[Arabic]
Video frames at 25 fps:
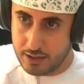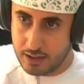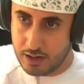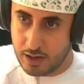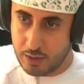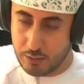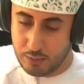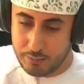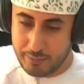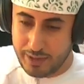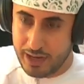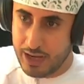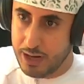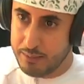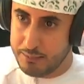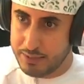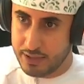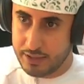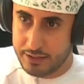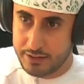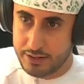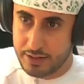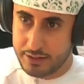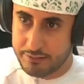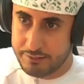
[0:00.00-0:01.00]
أو معامل
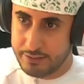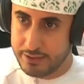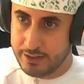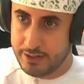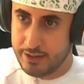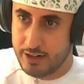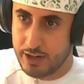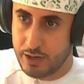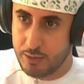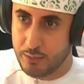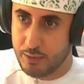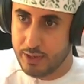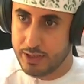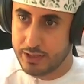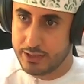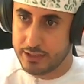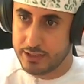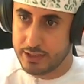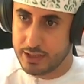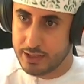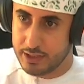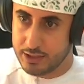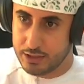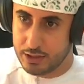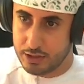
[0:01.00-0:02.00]
الدرفلة
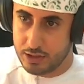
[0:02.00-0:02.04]
الأولية